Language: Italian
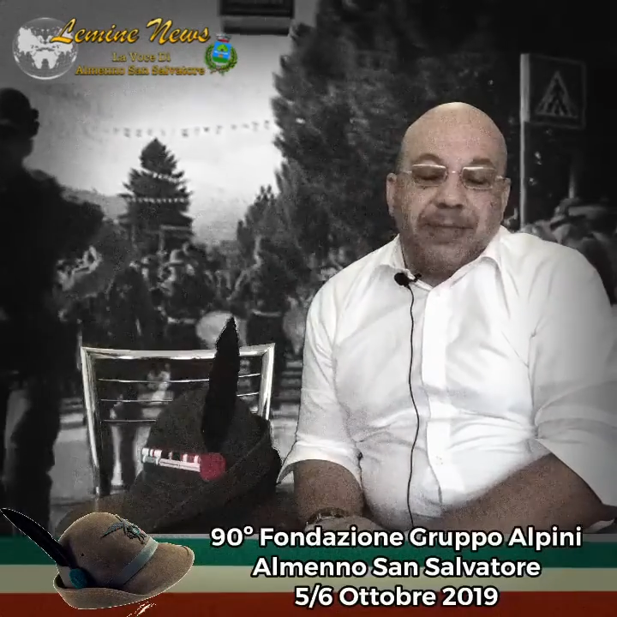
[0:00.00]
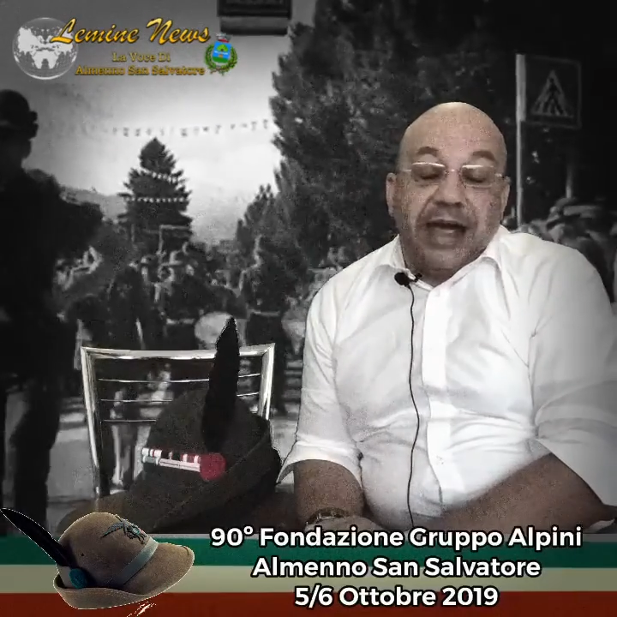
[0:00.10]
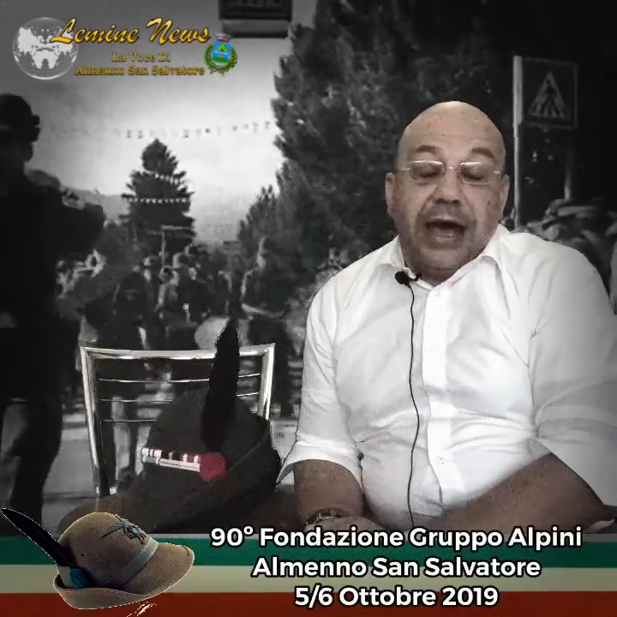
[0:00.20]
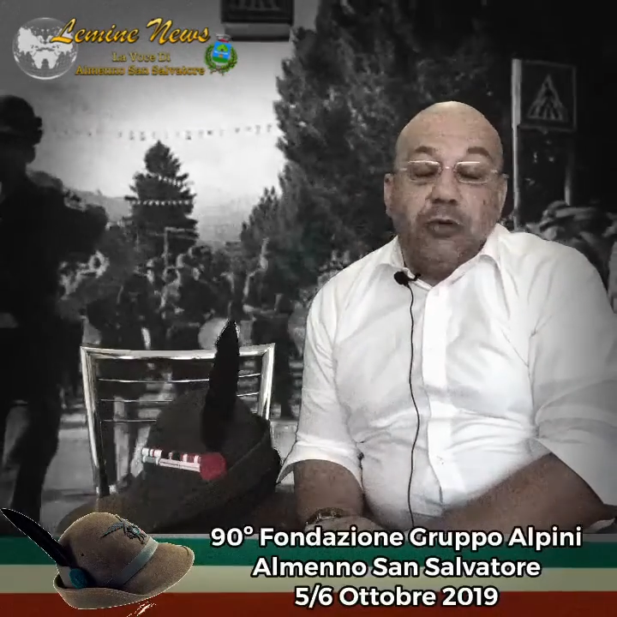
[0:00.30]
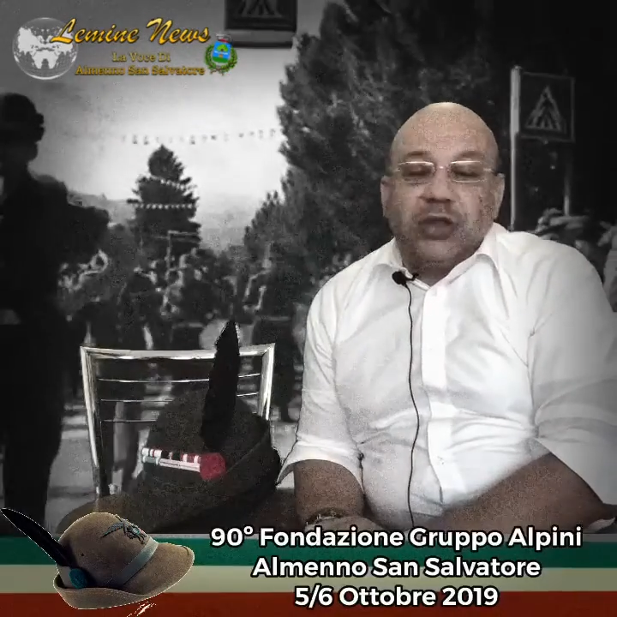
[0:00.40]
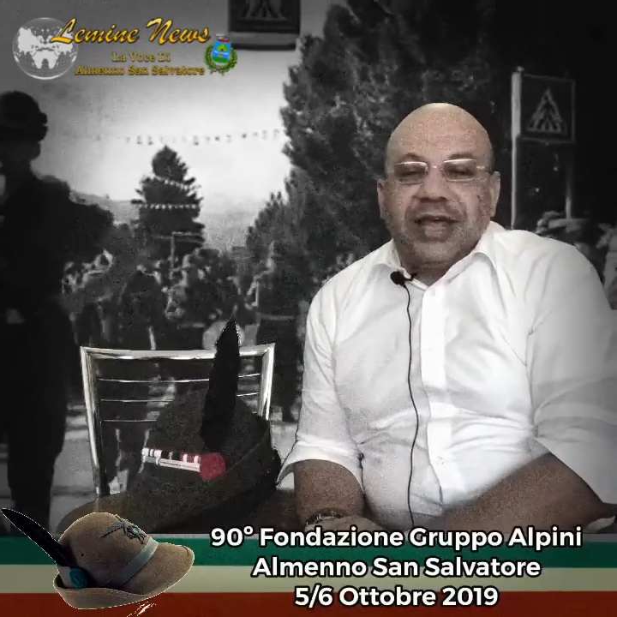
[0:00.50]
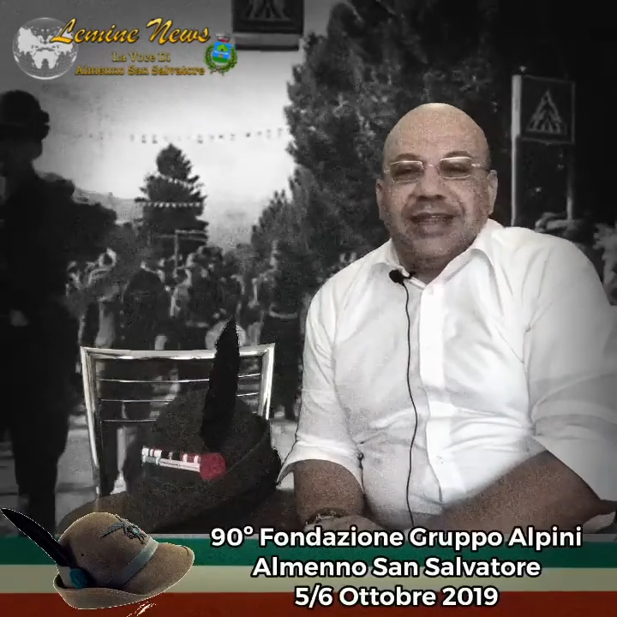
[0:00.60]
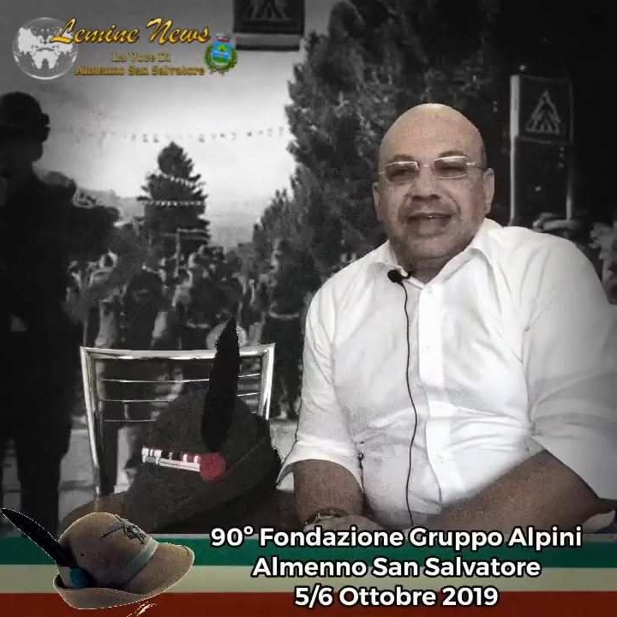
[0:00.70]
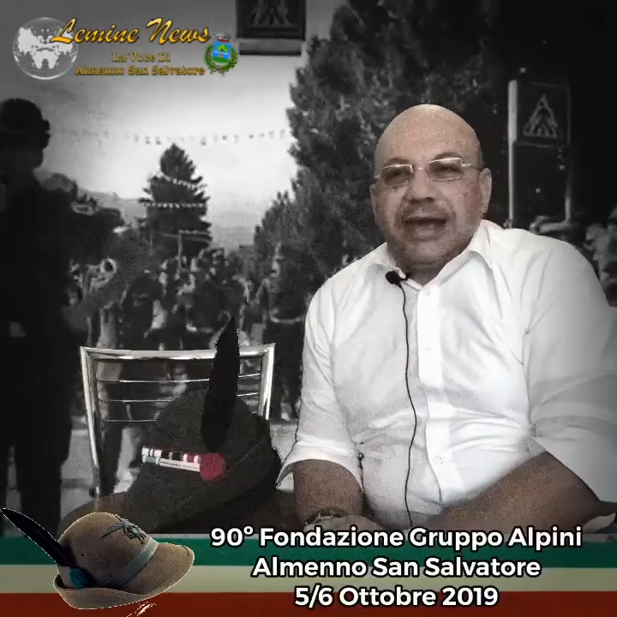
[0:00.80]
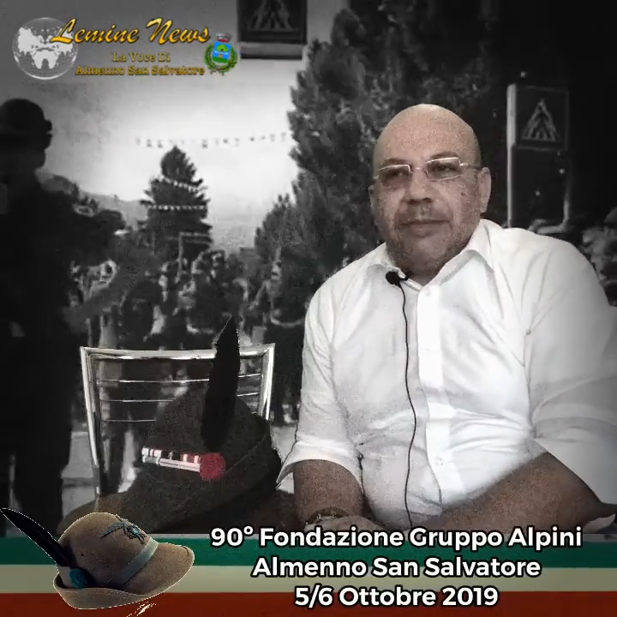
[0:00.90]

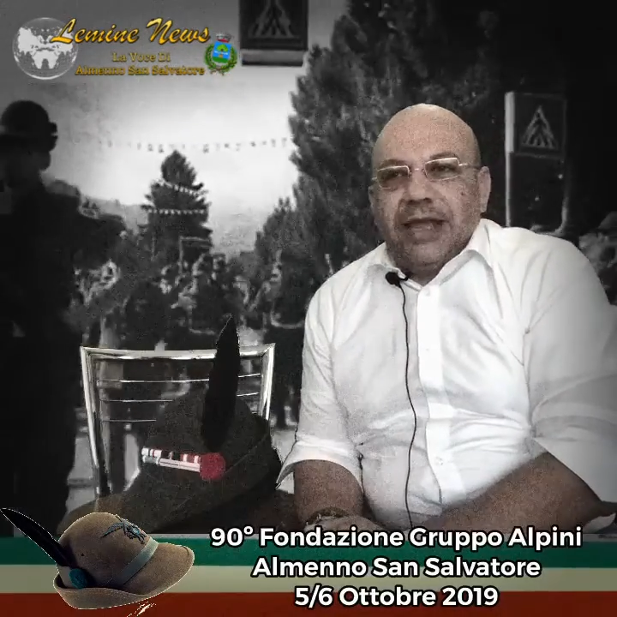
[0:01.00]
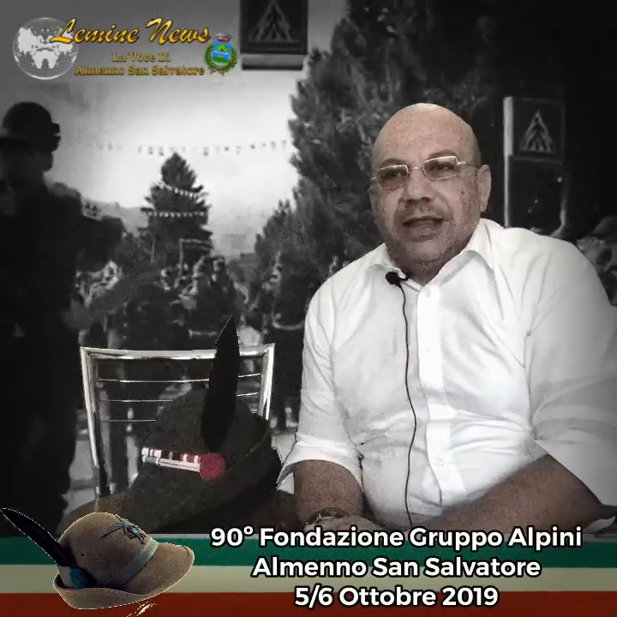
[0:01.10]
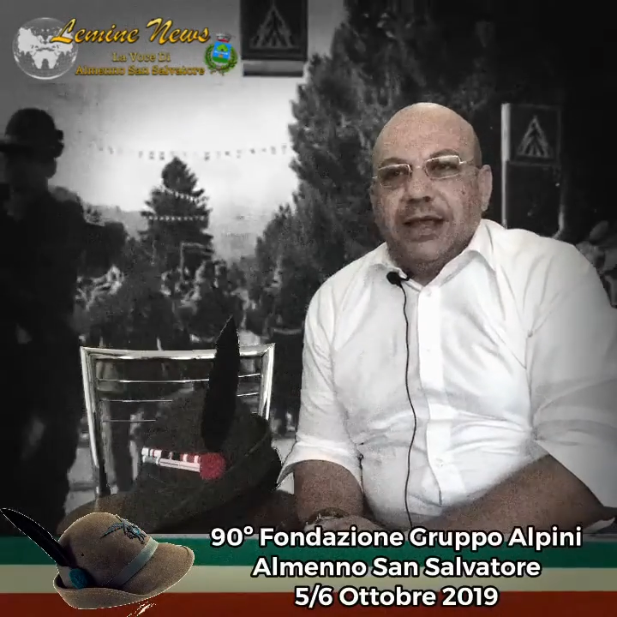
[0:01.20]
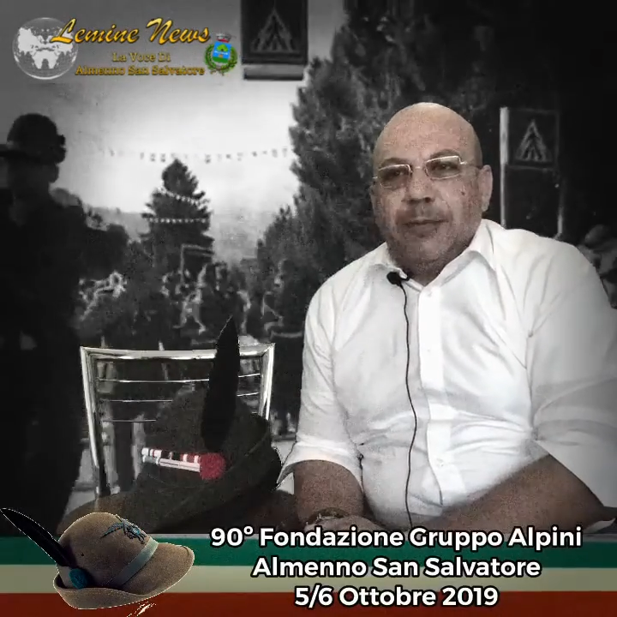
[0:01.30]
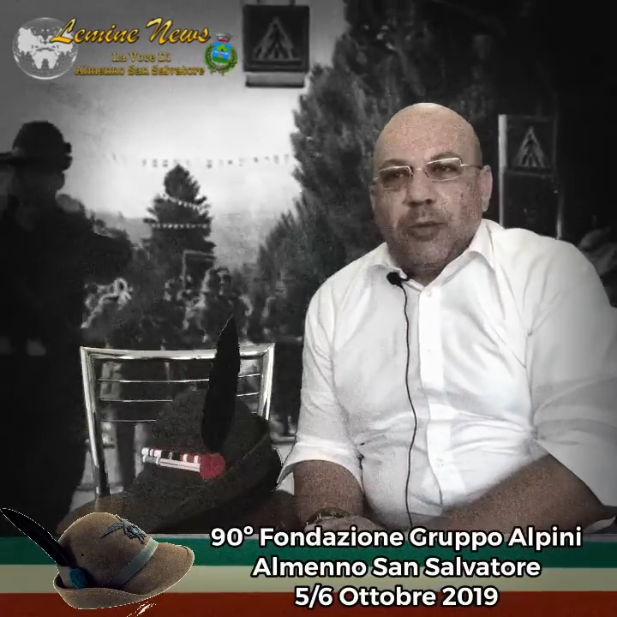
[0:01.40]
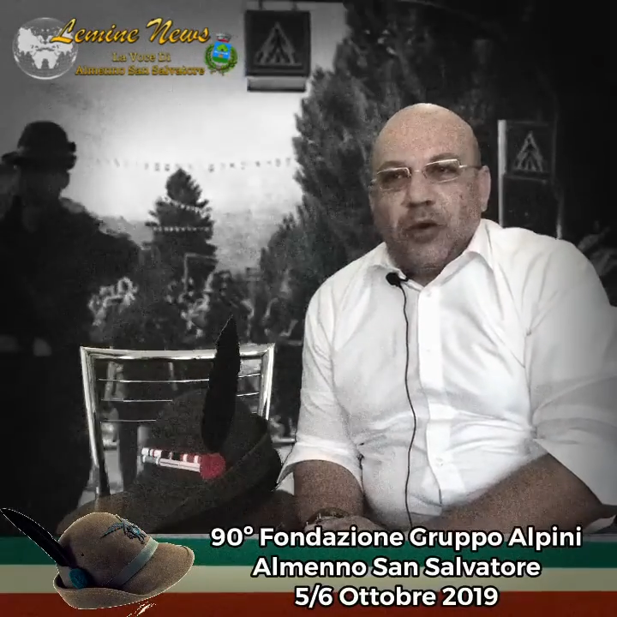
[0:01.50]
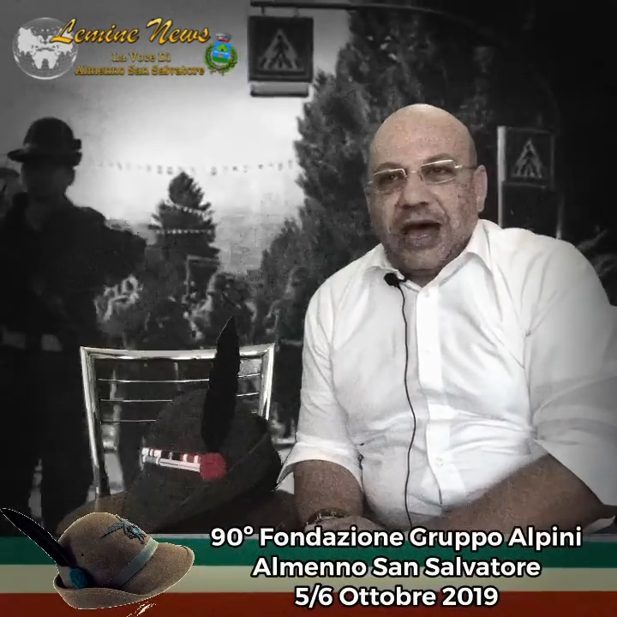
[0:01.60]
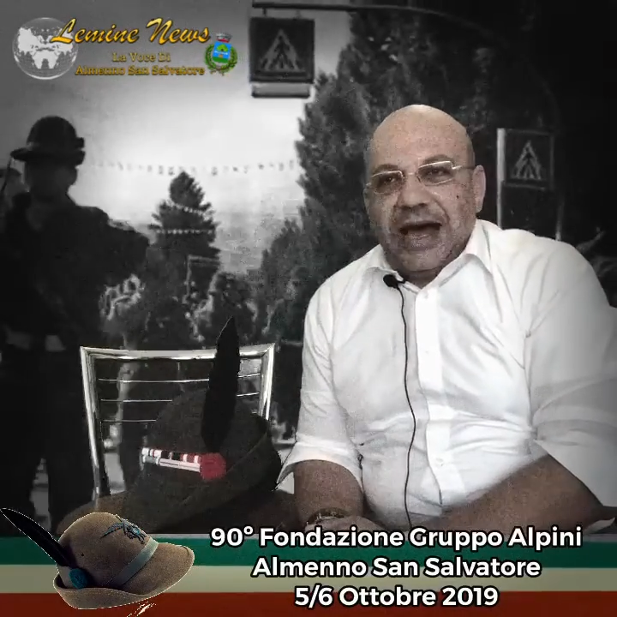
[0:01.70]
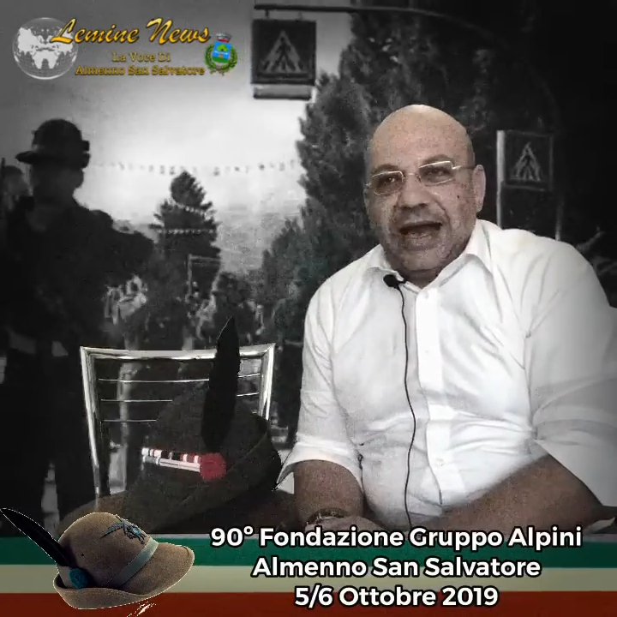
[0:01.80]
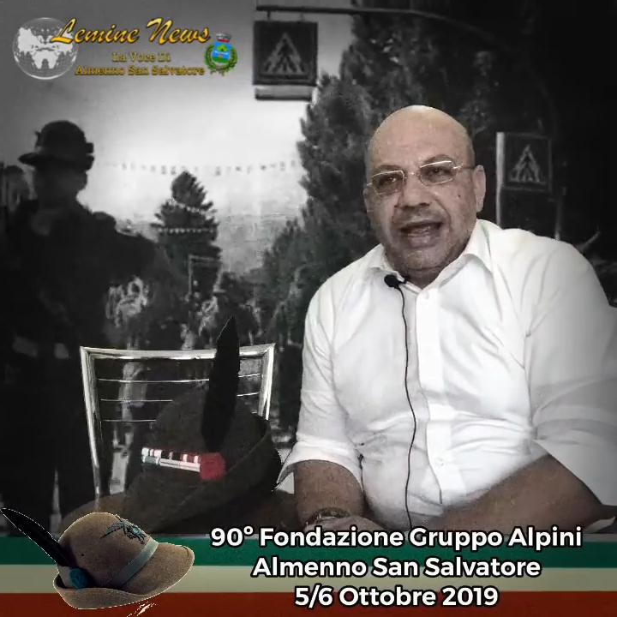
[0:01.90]
autenticamente
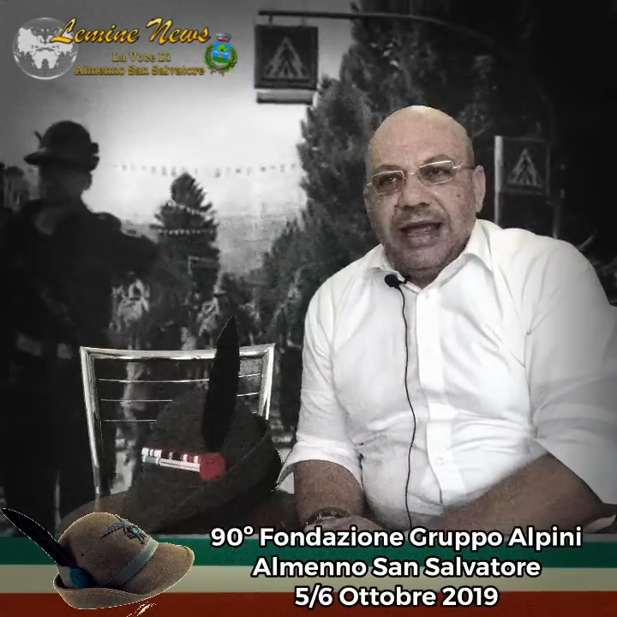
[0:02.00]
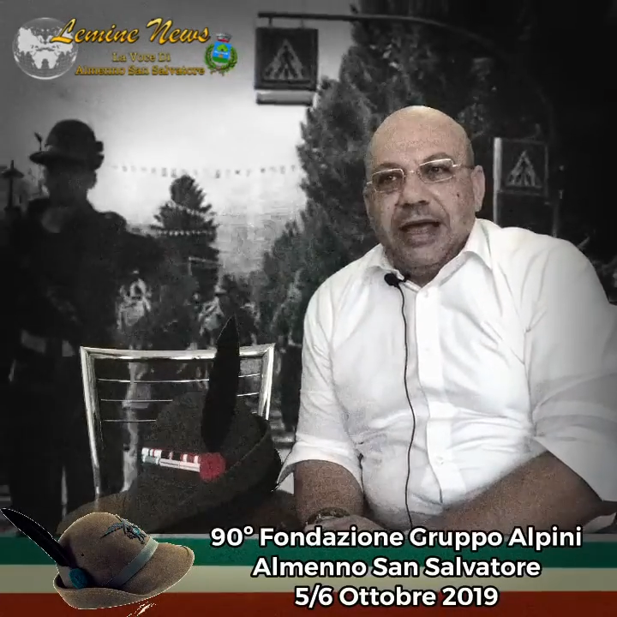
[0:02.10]
popolare,